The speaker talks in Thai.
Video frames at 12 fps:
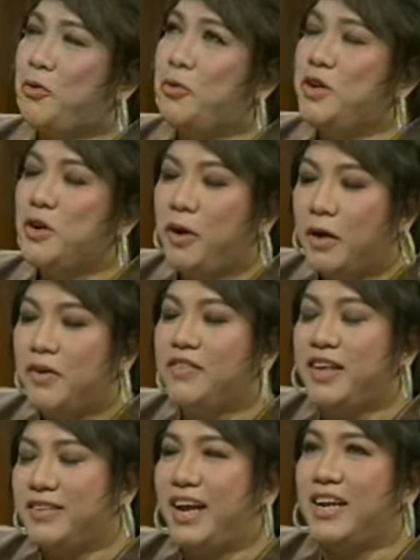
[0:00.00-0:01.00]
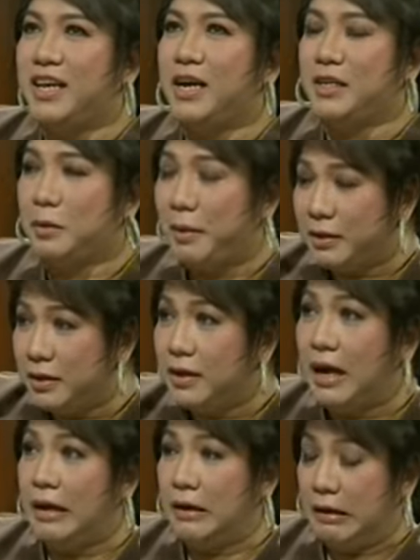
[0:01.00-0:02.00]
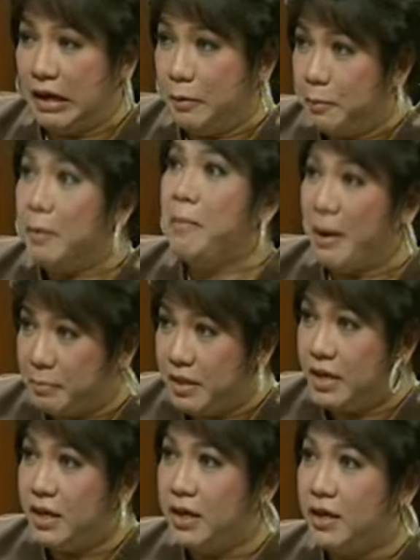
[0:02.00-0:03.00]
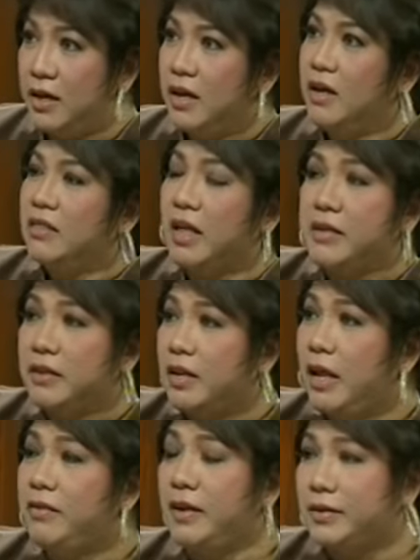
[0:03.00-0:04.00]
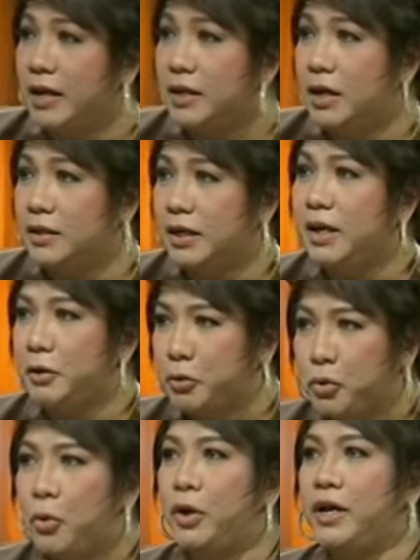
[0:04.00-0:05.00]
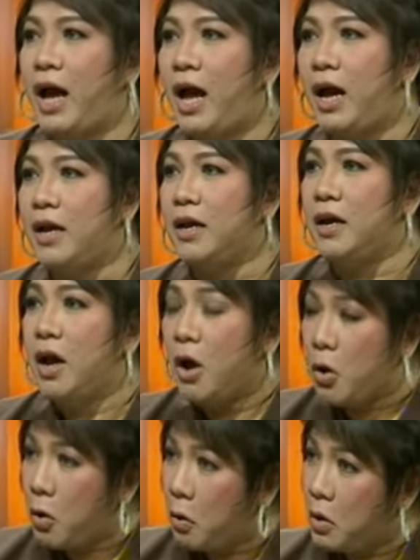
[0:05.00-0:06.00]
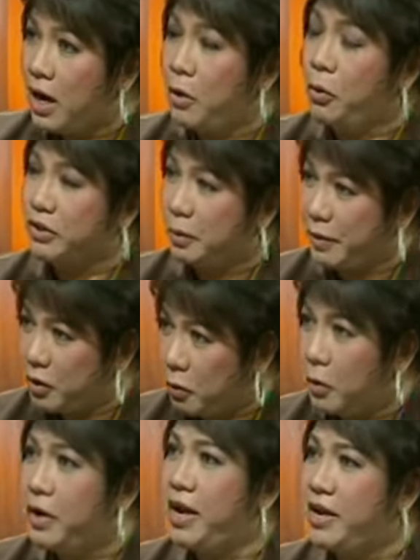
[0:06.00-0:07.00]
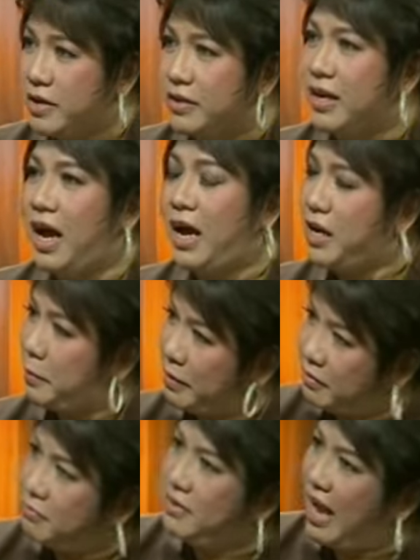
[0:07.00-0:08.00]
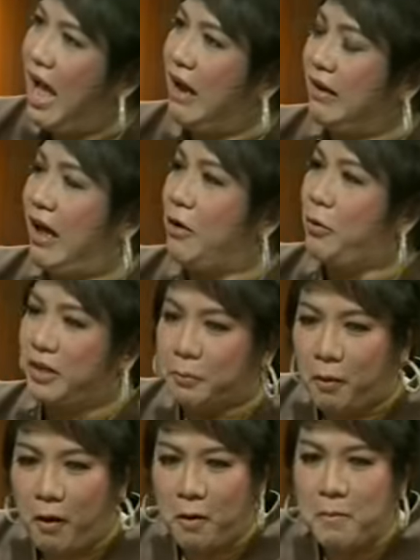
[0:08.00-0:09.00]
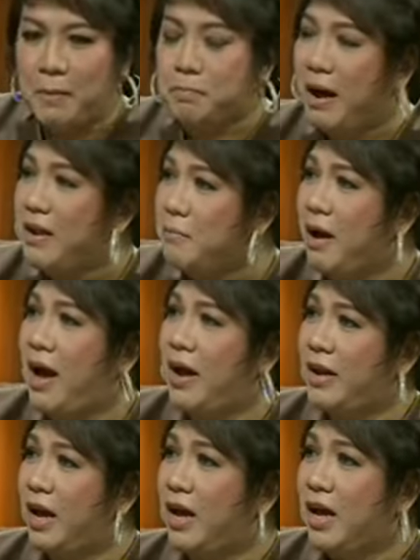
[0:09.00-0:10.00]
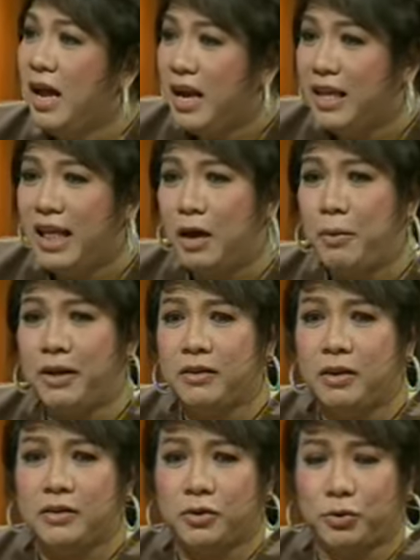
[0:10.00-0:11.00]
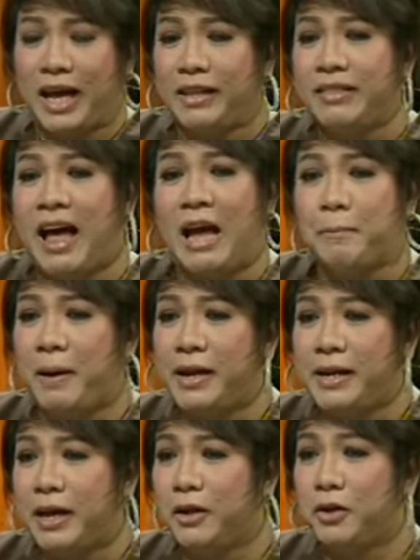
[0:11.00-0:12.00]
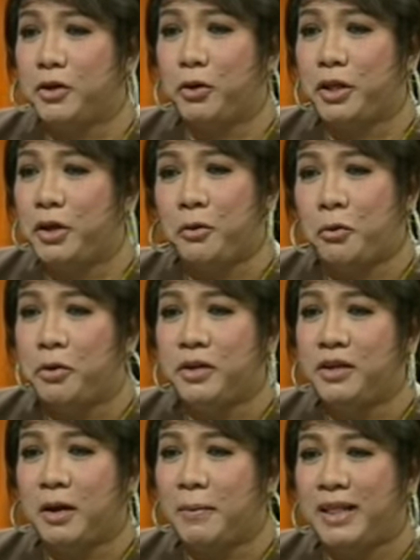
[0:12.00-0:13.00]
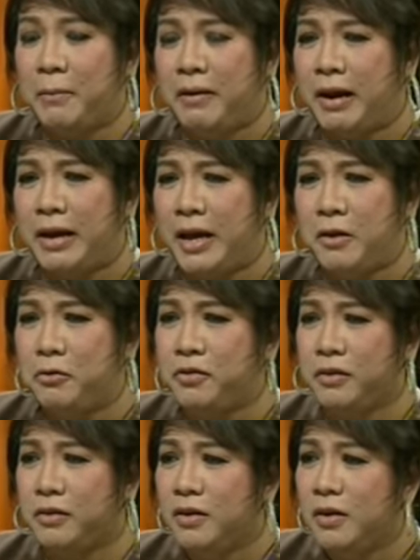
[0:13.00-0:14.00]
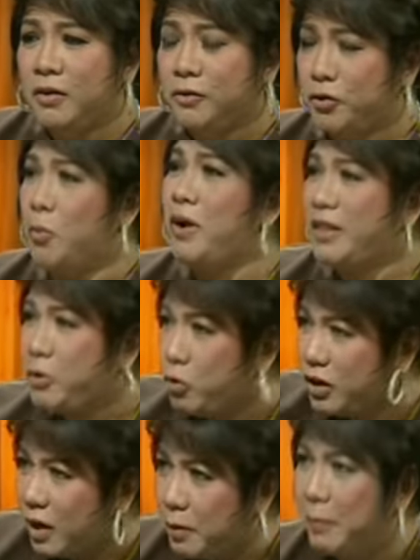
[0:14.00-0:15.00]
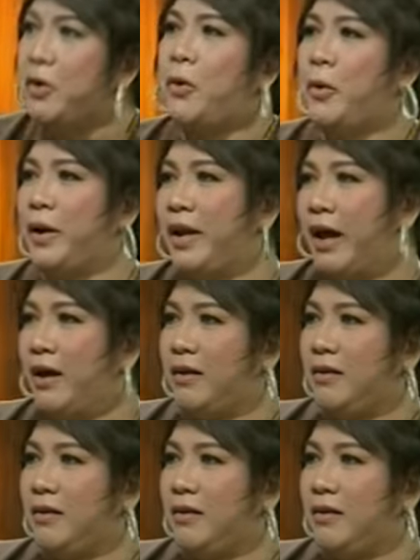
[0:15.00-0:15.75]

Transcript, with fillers: ครูนึกว่าคำว่าเสียชาติเกิดจะหมายถึงเกิดมาเป็นแบบนี้ แต่จริงๆแล้วเสียชาติเกิดใช้กับทุกคนได้ คนเรากว่าจะเป็นคนได้หนึ่งชาติเนี่ยมันยากนะ กว่าจะพ่อแม่ปั้นมาเนี่ย แล้วถามว่าสุดท้ายตายไปเนี่ย โดยที่คุณยังไม่ทำอะไรให้รู้สึกสมกับที่คุณเกิดมาเป็นคนน่ะ